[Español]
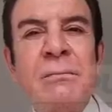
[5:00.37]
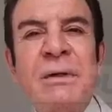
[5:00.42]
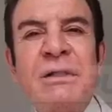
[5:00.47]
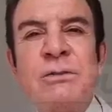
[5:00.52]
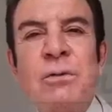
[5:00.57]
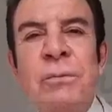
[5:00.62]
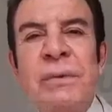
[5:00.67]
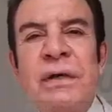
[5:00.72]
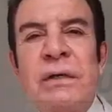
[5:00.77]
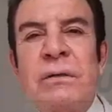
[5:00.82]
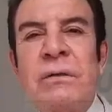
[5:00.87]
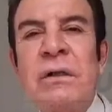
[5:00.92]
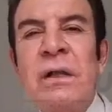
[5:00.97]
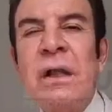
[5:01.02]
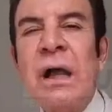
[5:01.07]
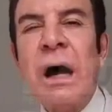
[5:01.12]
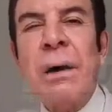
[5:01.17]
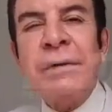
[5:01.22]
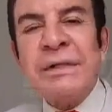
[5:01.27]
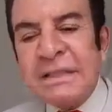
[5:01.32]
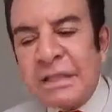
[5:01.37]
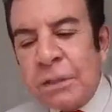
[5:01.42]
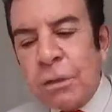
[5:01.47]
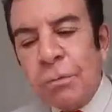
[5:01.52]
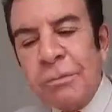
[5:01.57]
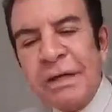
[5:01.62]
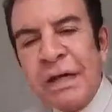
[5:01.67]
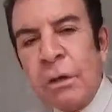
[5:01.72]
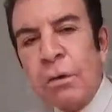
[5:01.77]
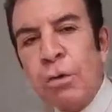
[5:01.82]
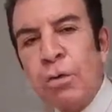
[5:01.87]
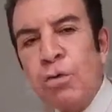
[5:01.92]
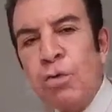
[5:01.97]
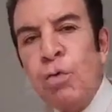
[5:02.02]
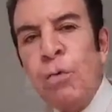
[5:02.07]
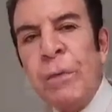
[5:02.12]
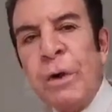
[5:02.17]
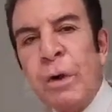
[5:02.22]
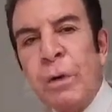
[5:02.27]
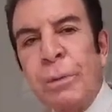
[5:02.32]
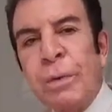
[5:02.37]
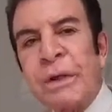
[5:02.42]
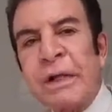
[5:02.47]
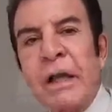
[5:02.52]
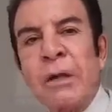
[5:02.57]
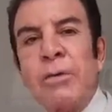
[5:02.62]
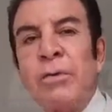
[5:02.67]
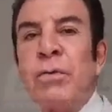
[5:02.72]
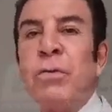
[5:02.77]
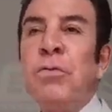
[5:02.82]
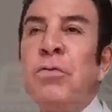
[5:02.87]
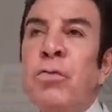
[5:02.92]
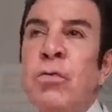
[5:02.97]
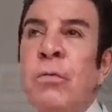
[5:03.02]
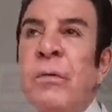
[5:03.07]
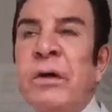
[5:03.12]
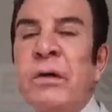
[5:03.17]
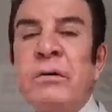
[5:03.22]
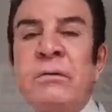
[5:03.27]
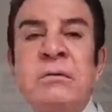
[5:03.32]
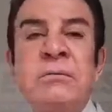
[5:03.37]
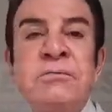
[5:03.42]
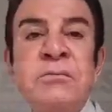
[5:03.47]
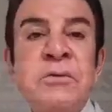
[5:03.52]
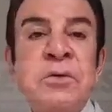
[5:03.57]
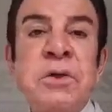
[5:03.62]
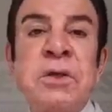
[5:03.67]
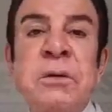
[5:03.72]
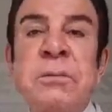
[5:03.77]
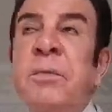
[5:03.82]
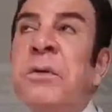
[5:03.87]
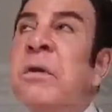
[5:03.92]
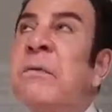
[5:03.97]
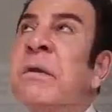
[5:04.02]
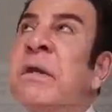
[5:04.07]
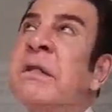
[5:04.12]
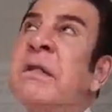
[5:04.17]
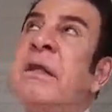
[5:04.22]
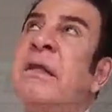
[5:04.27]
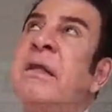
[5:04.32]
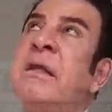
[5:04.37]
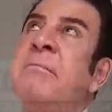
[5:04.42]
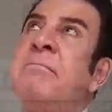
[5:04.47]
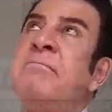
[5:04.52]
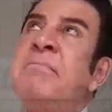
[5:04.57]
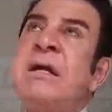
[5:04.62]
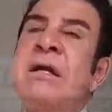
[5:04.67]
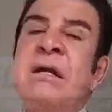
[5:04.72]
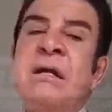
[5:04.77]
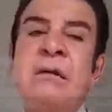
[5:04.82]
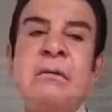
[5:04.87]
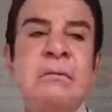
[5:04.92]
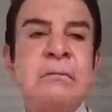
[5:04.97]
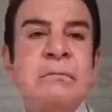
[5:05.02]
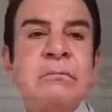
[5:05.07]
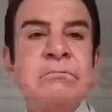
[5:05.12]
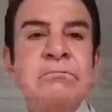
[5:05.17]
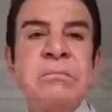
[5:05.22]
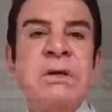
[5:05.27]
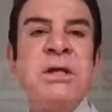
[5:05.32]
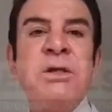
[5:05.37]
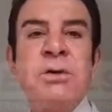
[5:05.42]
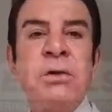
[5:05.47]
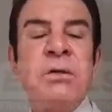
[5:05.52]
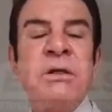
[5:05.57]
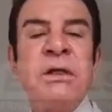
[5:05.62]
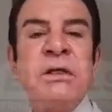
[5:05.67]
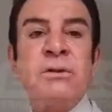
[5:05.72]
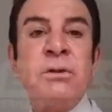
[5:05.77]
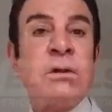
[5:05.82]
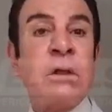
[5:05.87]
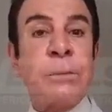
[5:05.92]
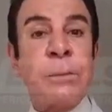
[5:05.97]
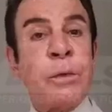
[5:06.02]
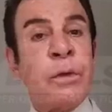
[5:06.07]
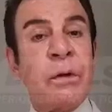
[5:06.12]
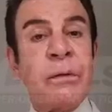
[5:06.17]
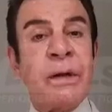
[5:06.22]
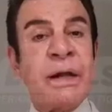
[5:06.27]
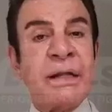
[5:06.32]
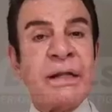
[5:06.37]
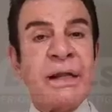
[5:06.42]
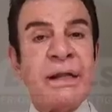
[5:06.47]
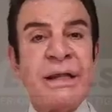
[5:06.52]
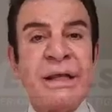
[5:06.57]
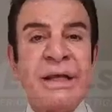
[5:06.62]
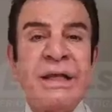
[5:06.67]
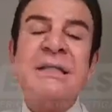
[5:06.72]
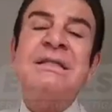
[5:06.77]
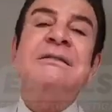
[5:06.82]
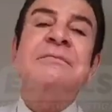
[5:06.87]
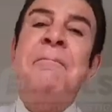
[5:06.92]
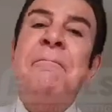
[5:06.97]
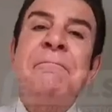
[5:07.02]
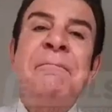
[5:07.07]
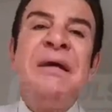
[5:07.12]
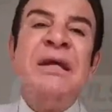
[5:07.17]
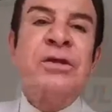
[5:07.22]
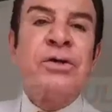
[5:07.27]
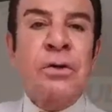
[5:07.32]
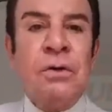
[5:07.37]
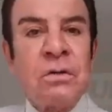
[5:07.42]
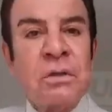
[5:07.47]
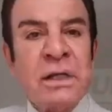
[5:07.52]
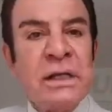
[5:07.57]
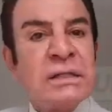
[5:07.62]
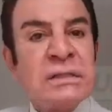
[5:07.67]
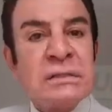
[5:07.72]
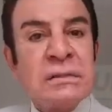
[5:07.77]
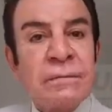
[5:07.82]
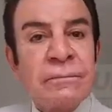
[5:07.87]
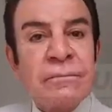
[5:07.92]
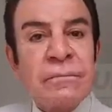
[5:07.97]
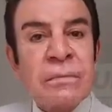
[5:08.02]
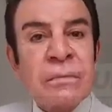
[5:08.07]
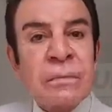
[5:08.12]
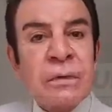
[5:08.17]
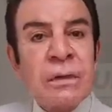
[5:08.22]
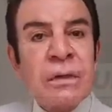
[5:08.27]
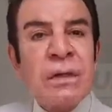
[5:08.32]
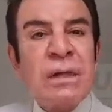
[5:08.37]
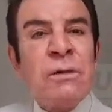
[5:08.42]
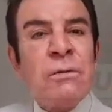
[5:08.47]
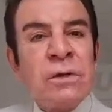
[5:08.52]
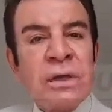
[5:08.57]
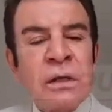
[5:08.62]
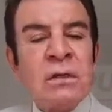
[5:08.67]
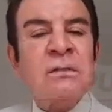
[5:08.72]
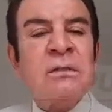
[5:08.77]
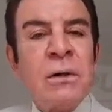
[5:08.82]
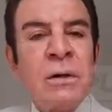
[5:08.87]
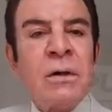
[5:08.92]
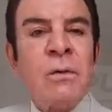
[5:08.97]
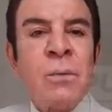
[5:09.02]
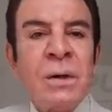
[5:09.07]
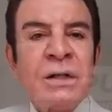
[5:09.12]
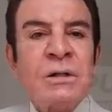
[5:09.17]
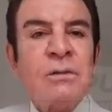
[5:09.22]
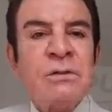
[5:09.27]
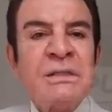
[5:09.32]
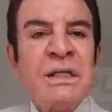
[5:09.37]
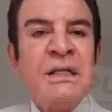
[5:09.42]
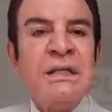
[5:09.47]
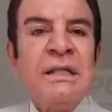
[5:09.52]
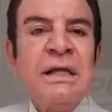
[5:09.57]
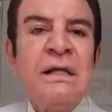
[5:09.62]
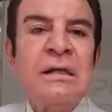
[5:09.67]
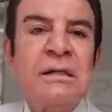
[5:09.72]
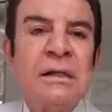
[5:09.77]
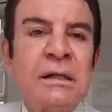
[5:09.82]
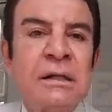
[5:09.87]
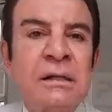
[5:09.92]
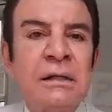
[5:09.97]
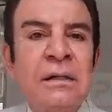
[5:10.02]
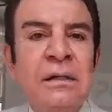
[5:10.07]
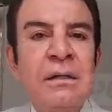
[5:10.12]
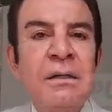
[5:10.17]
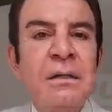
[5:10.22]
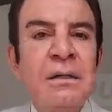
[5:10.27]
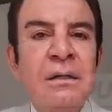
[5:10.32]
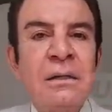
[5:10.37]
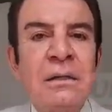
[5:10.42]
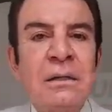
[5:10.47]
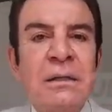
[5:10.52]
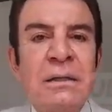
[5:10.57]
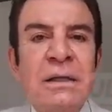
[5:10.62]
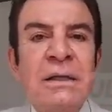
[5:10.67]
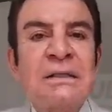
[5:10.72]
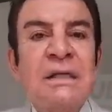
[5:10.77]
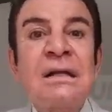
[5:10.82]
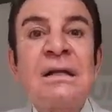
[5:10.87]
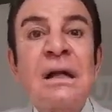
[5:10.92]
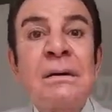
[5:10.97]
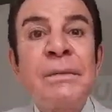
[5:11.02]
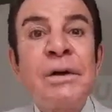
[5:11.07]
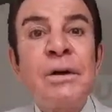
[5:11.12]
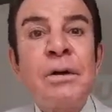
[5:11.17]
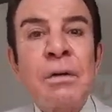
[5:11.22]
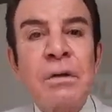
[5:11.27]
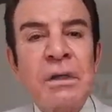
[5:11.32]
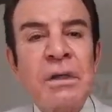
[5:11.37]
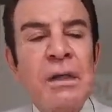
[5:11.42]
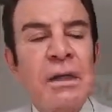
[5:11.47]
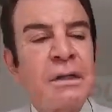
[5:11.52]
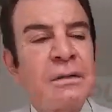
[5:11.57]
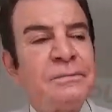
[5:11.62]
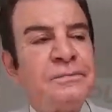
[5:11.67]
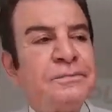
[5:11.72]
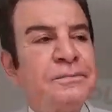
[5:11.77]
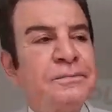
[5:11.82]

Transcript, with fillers: más o menos, a ver si dominan los números, porque con los números yo te puedo hablar de 10 mil millones o te puedo hablar de 10 billones. Y yo quiero saber cuántos entienden esa terminología.